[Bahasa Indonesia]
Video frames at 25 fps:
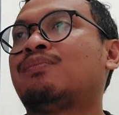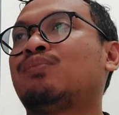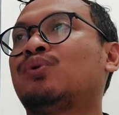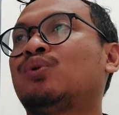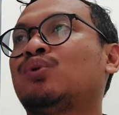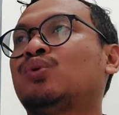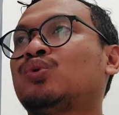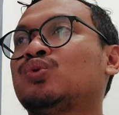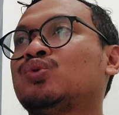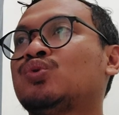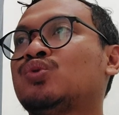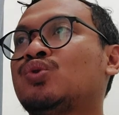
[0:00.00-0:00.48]

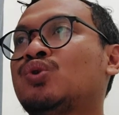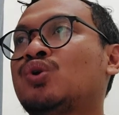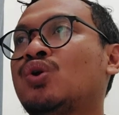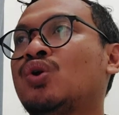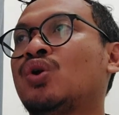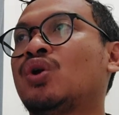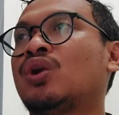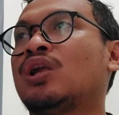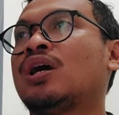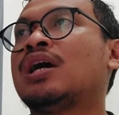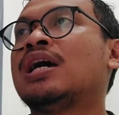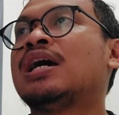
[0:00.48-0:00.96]
67
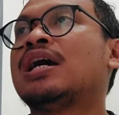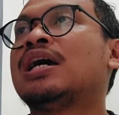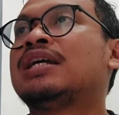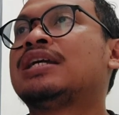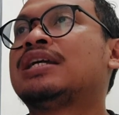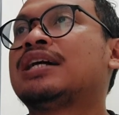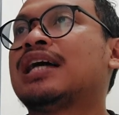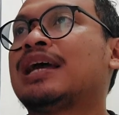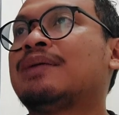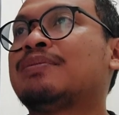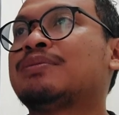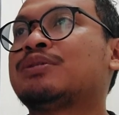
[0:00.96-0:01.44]
gol
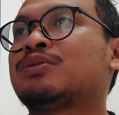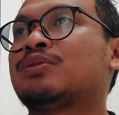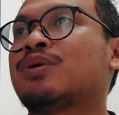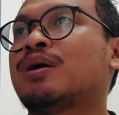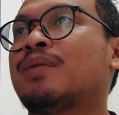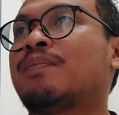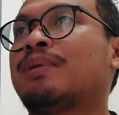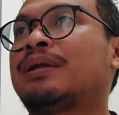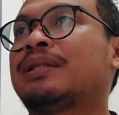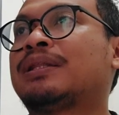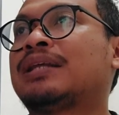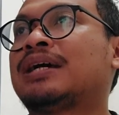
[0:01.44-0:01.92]
dalam
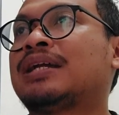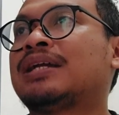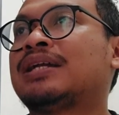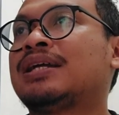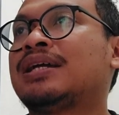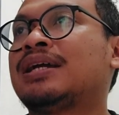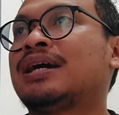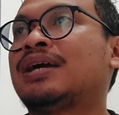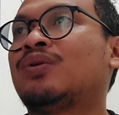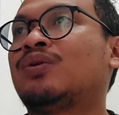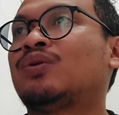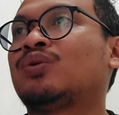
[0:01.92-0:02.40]
semua
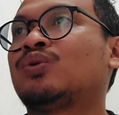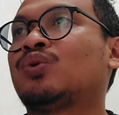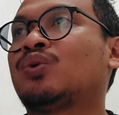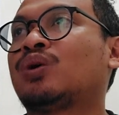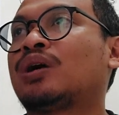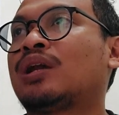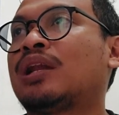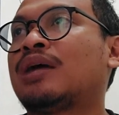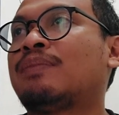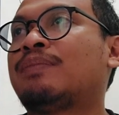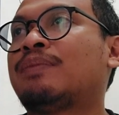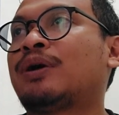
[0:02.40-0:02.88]
pertandingan
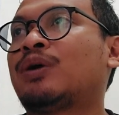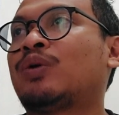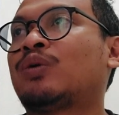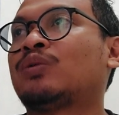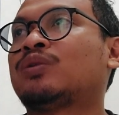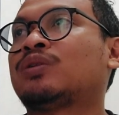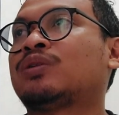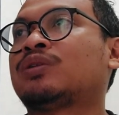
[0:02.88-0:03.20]
untuk klub rekor